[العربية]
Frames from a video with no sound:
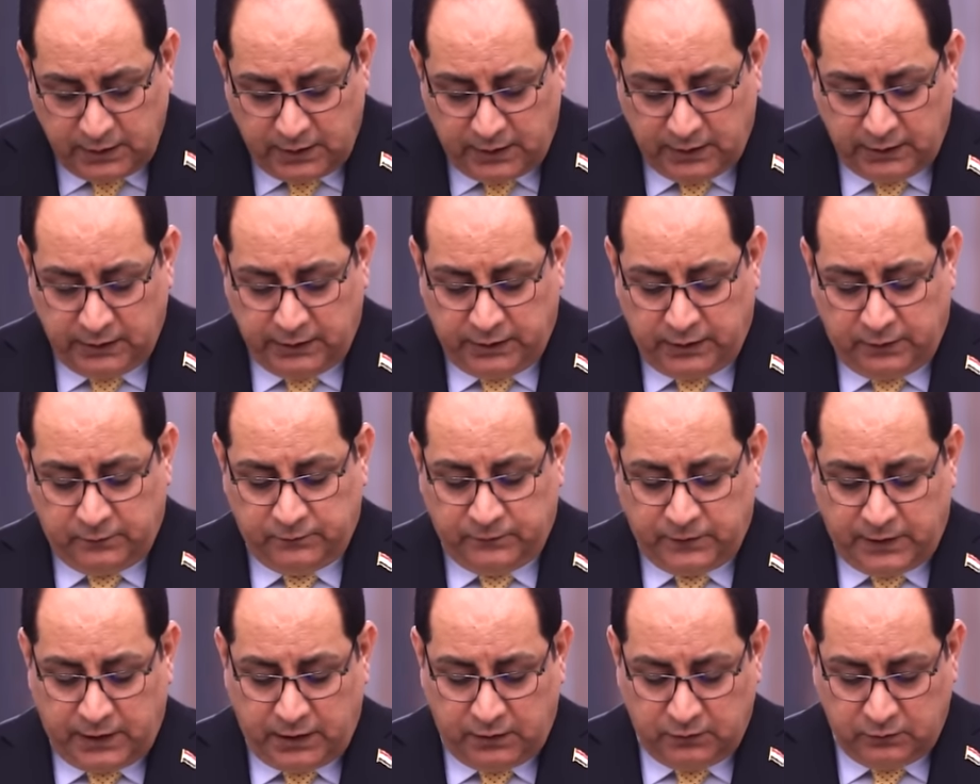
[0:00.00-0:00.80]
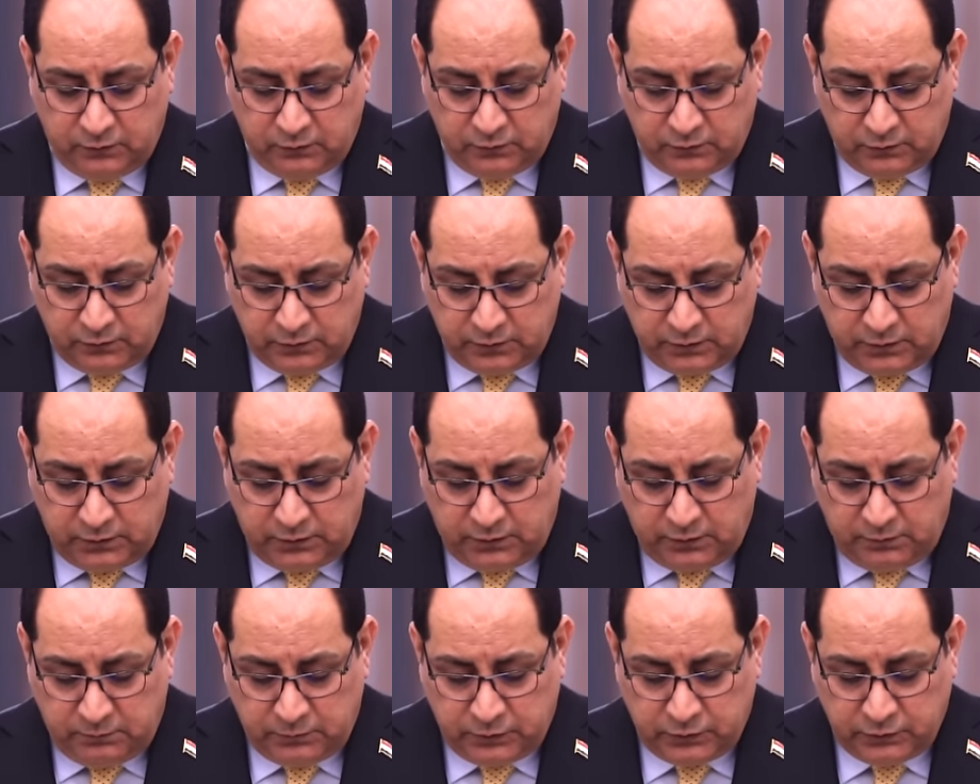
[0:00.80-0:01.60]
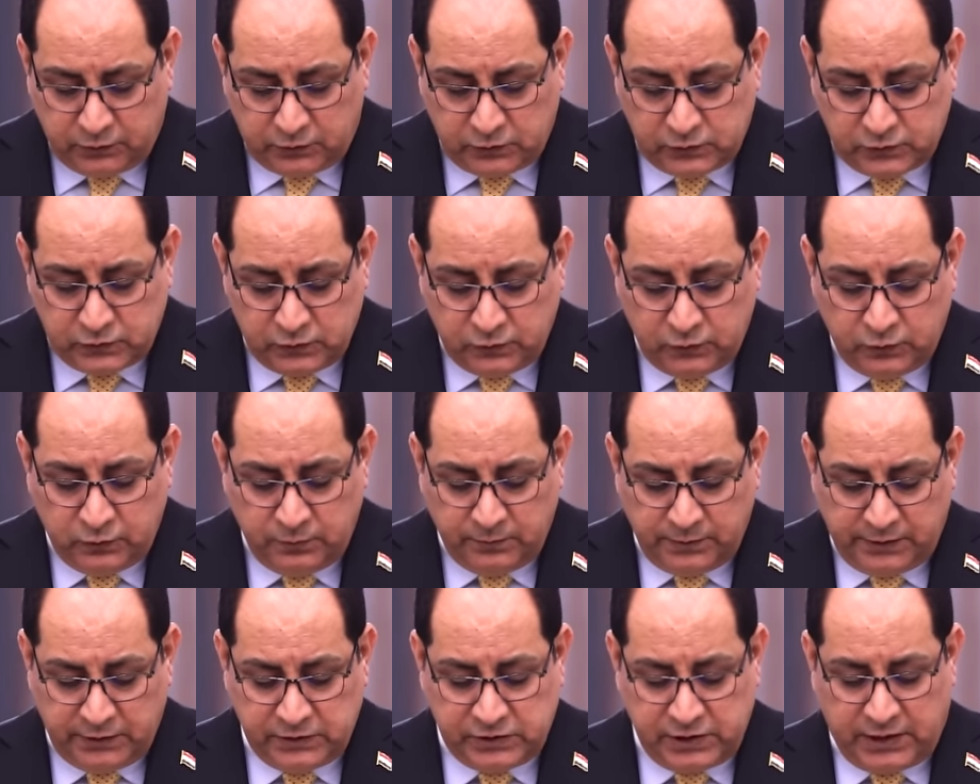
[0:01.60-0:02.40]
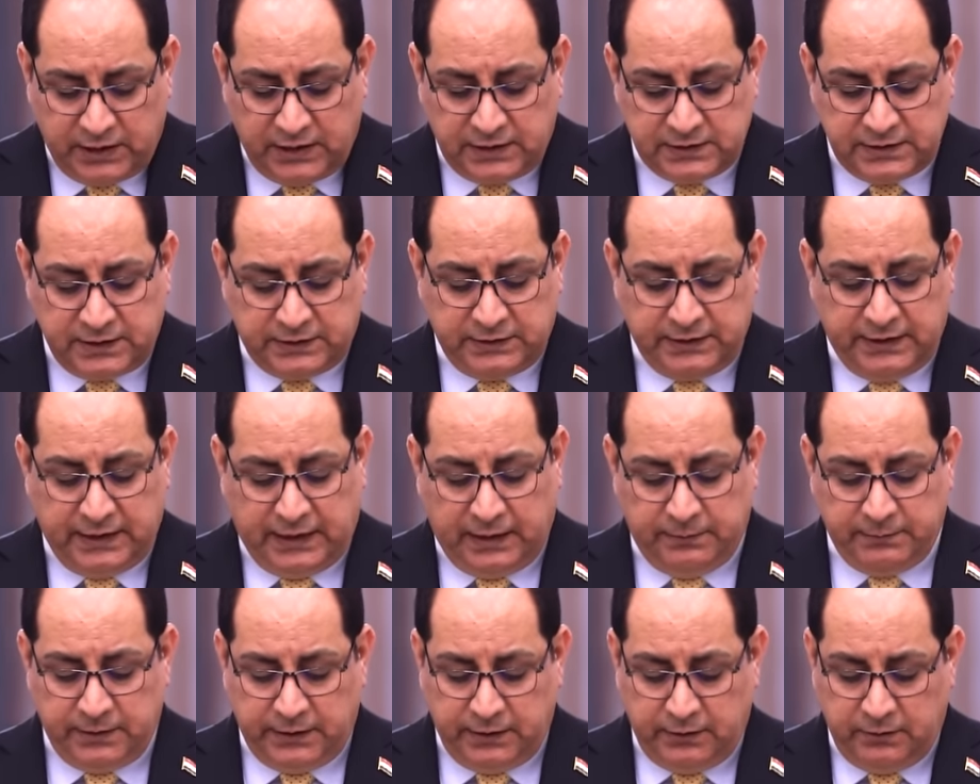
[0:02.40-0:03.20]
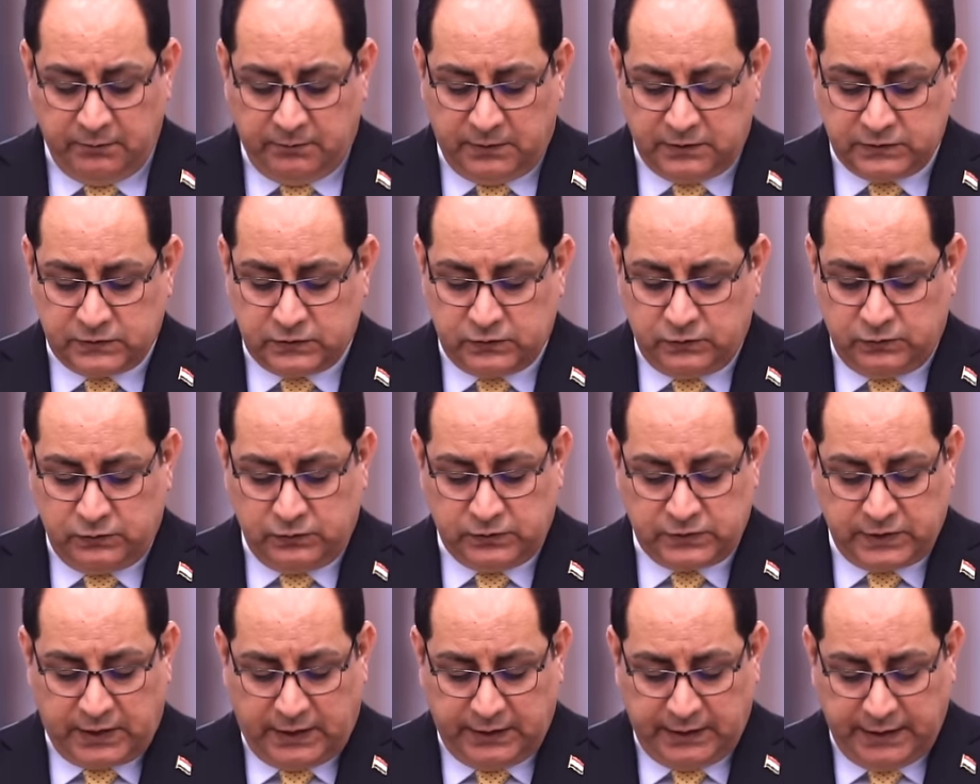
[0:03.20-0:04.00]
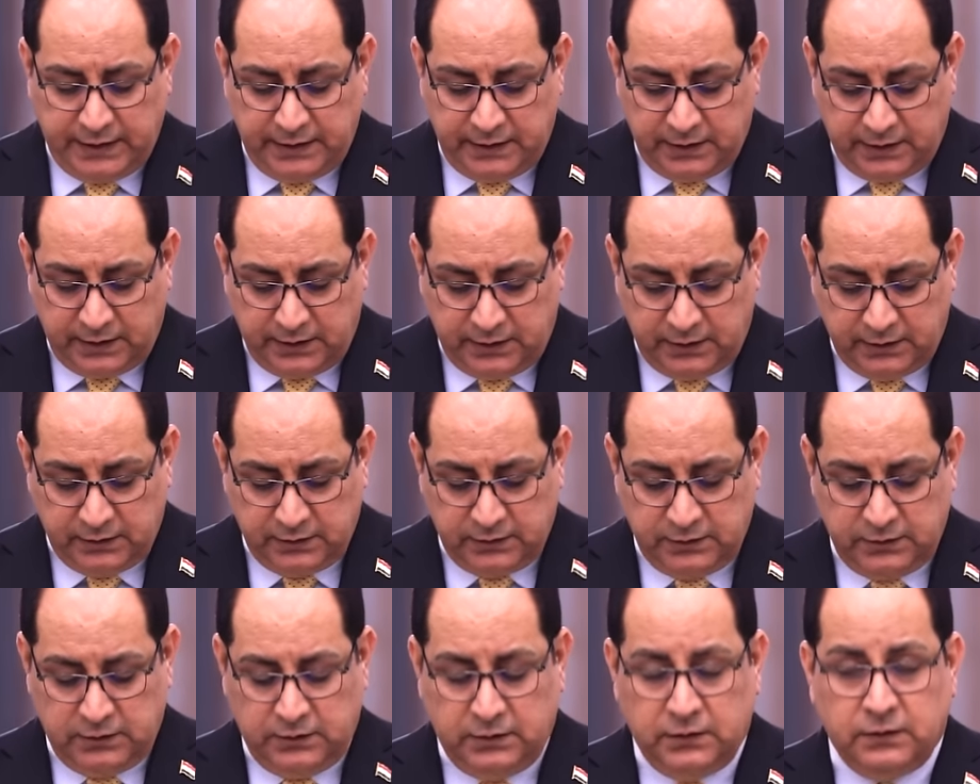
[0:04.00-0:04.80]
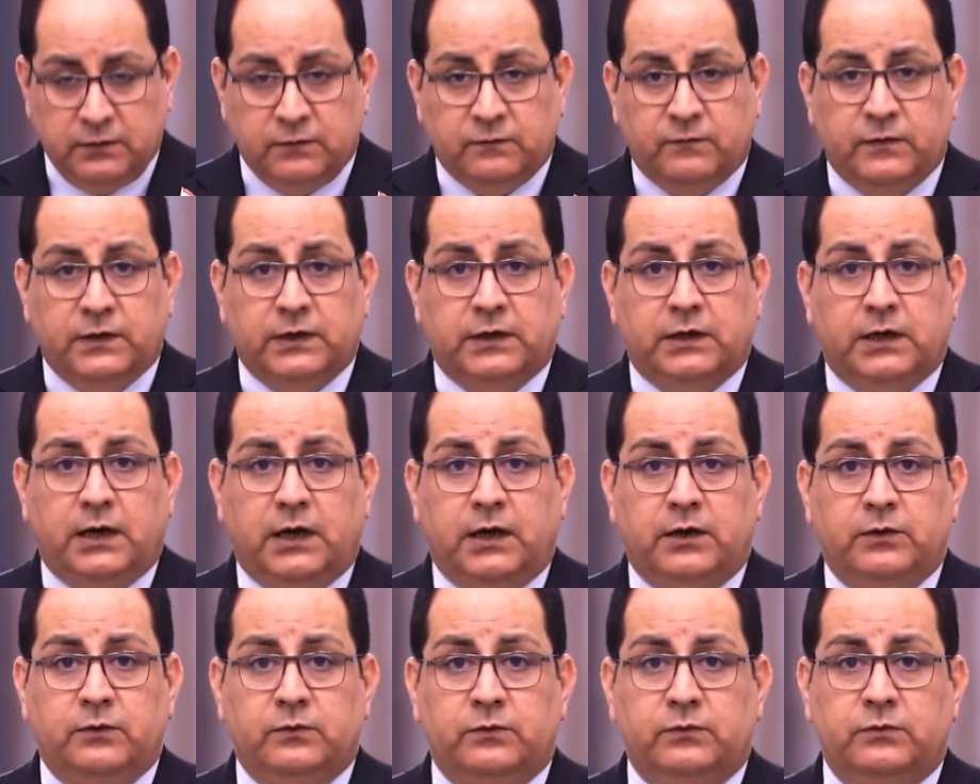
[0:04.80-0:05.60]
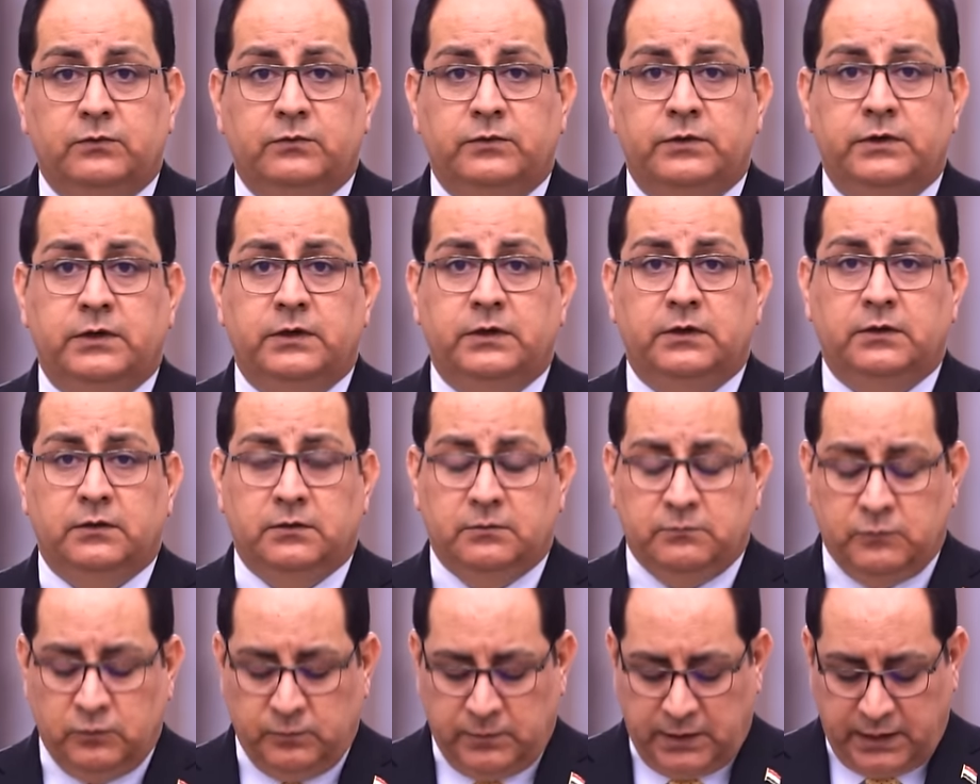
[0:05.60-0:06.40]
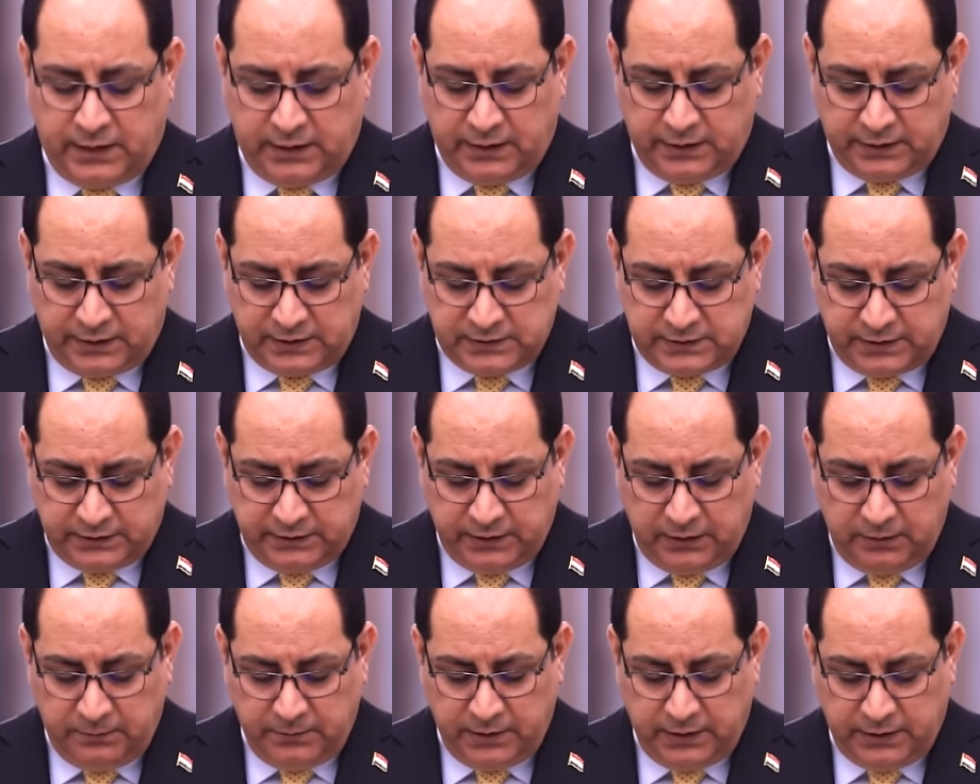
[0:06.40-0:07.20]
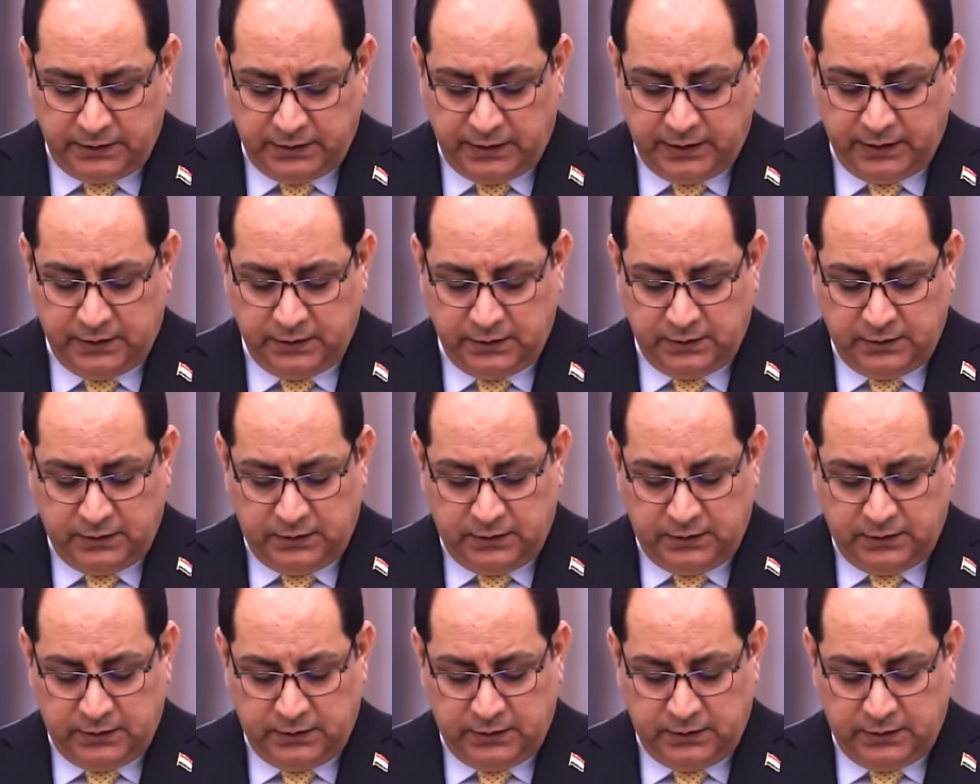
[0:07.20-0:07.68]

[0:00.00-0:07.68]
الإعفاء من رسوم إجازة العمل المنصوص عليها في قانون ممارسة المهنة